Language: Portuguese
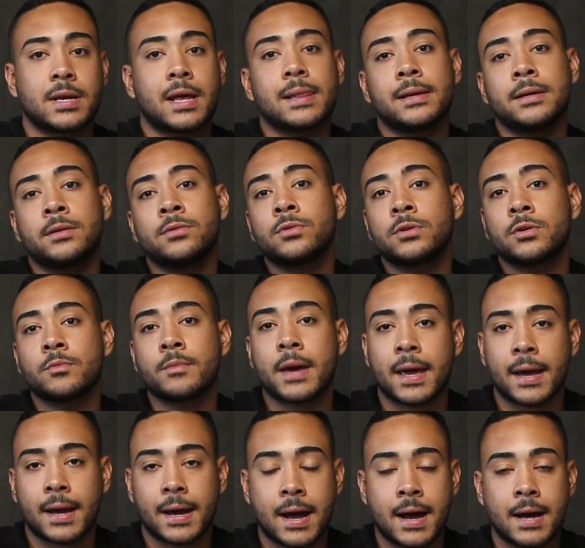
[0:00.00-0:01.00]
além do que o
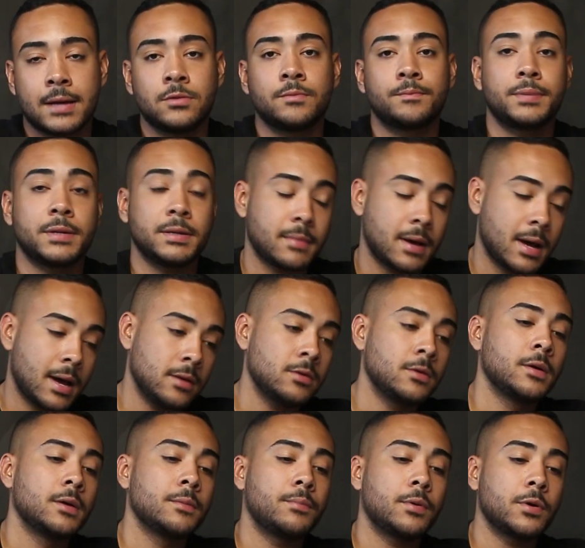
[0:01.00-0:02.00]
mercado primário